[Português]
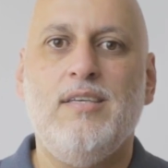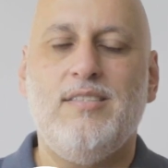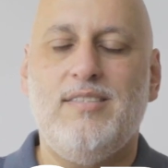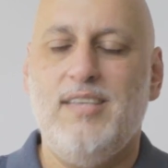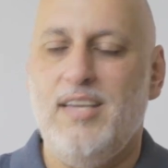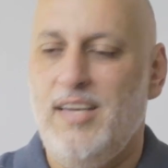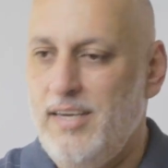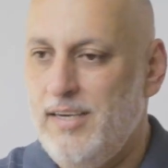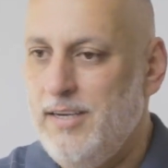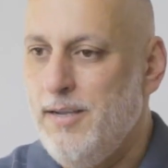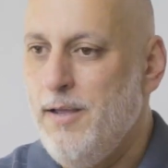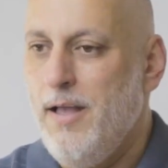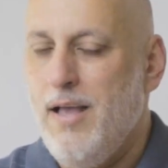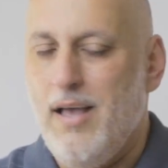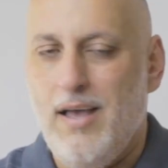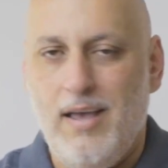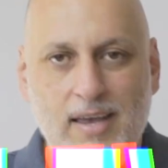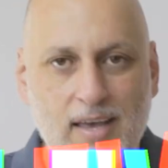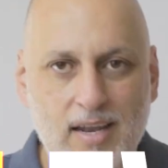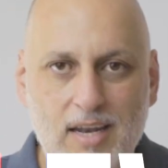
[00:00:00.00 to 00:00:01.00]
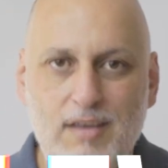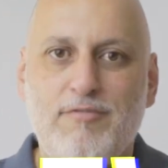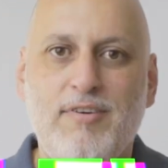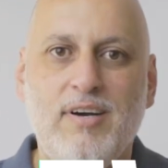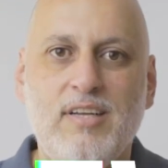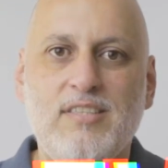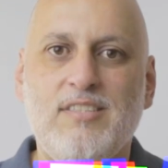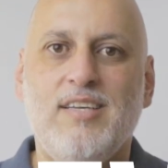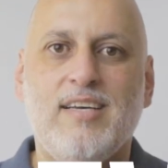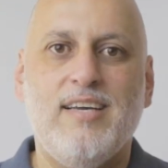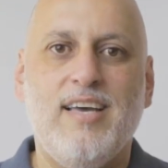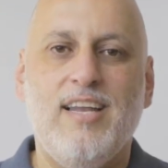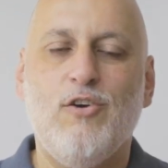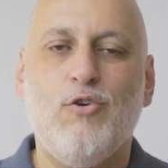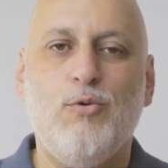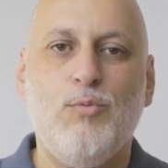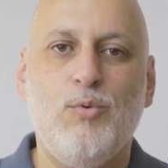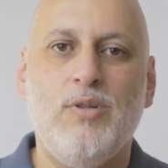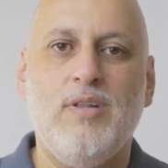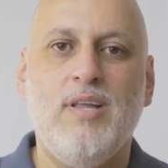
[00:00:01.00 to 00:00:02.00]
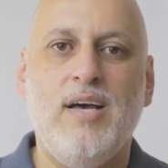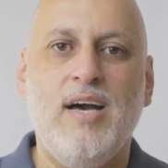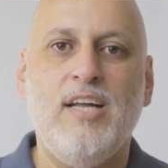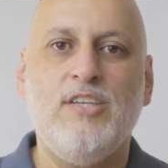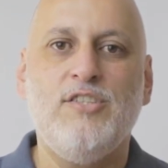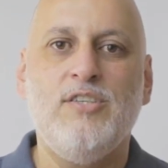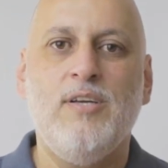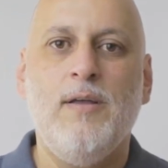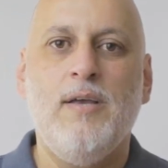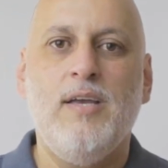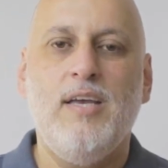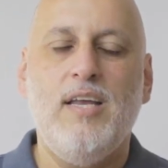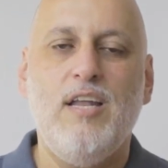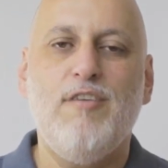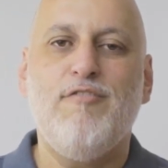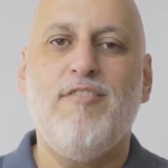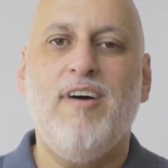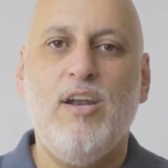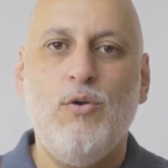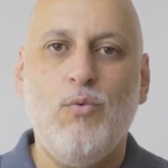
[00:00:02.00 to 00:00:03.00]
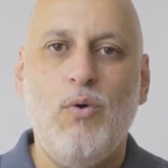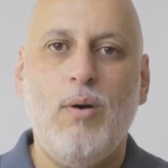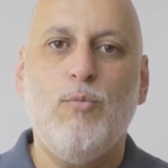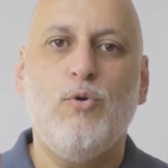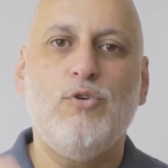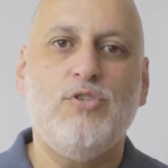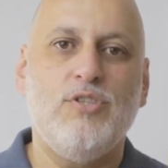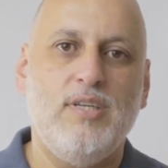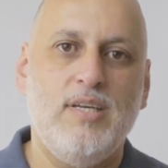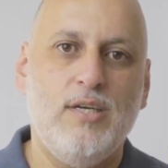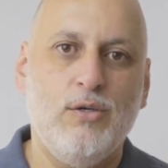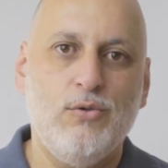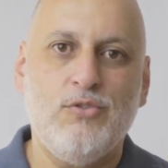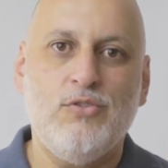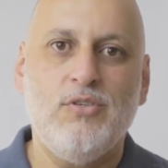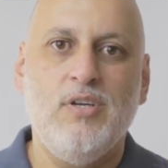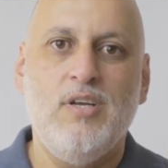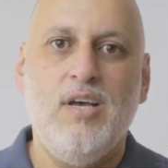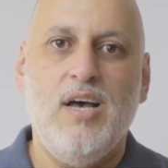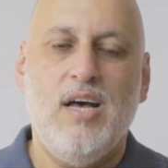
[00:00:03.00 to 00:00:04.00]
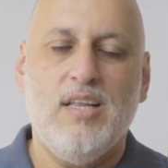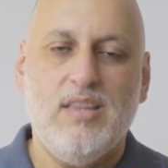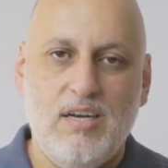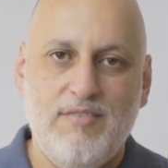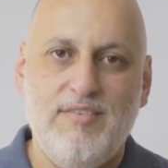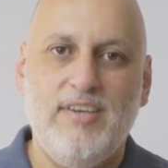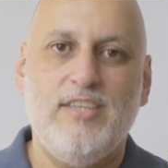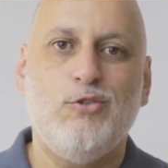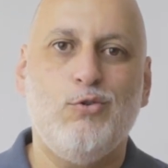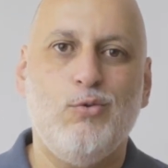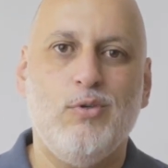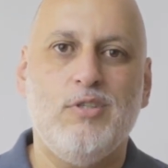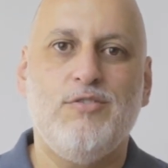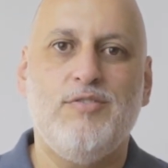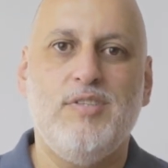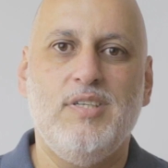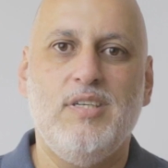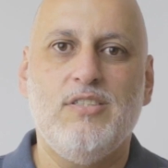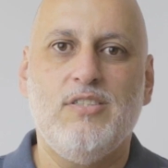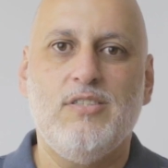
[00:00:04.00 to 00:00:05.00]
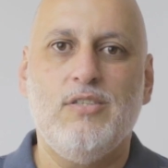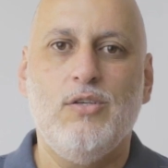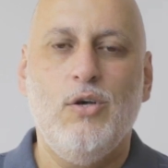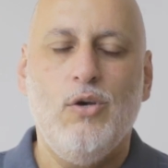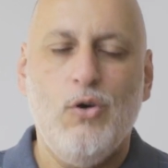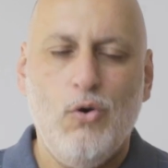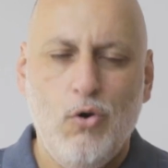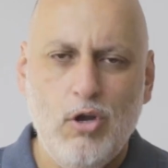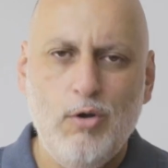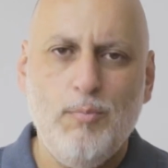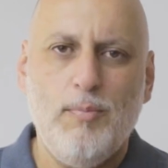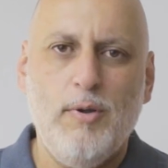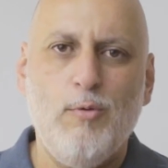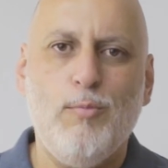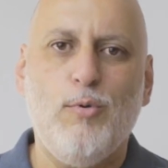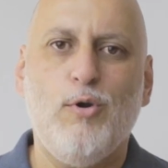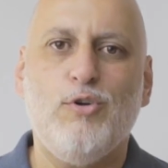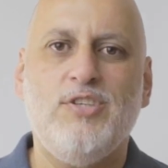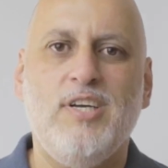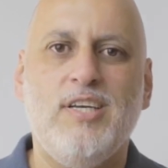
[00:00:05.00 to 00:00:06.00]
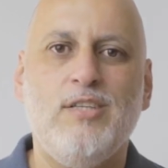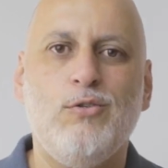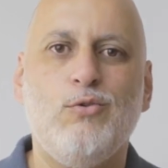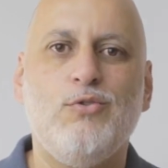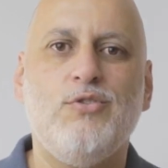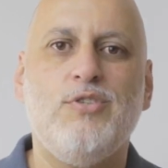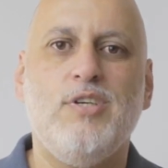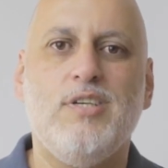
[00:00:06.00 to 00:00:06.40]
serem relevantes naquela comunidade e levarem o amor de Deus através de suas vidas. Ore pelo projeto do